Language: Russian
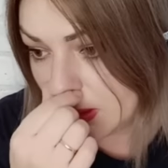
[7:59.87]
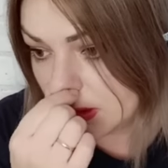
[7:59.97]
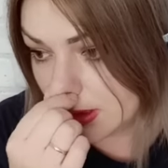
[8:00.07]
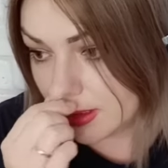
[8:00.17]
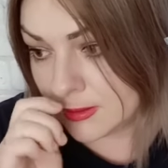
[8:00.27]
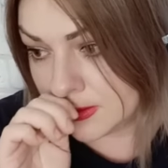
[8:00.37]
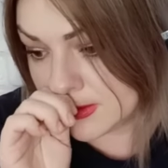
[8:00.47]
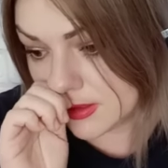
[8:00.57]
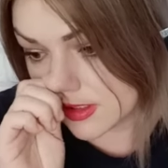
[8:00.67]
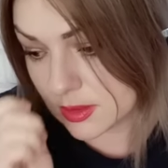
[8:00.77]
Такая она
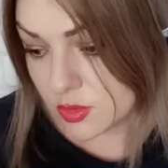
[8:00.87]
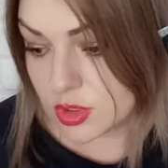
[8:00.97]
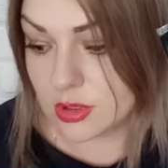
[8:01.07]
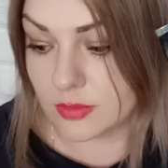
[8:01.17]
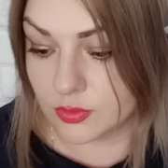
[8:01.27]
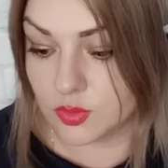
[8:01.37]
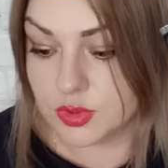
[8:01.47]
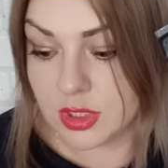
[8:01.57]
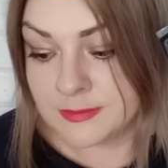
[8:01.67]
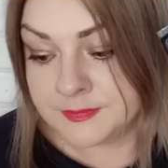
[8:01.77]
интересная очень на вкус.